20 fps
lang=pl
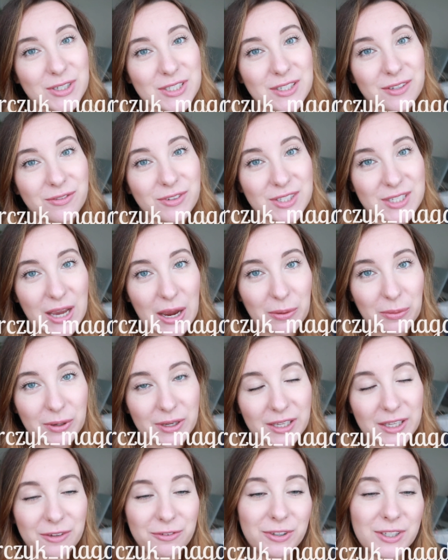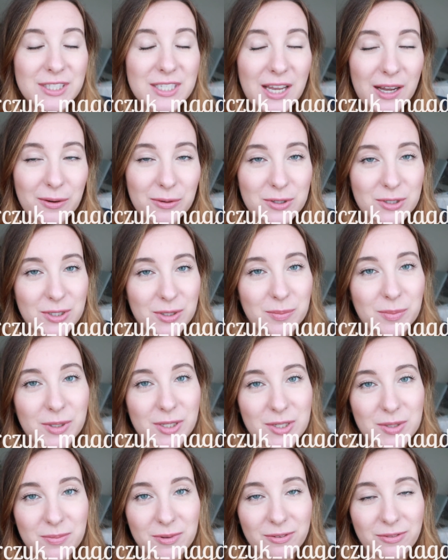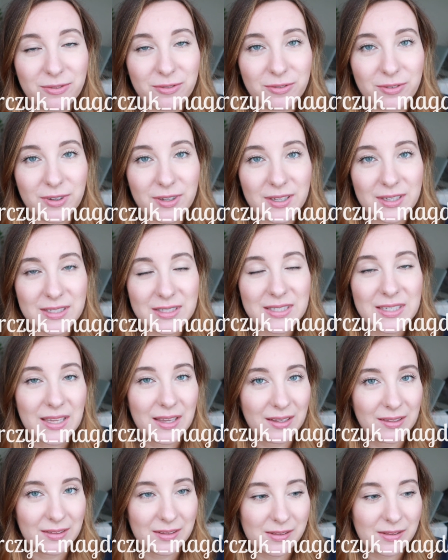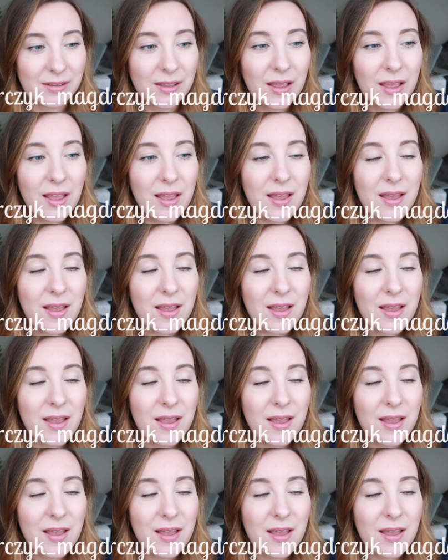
właśnie widziały i wiedziały, że byliśmy w Seattle.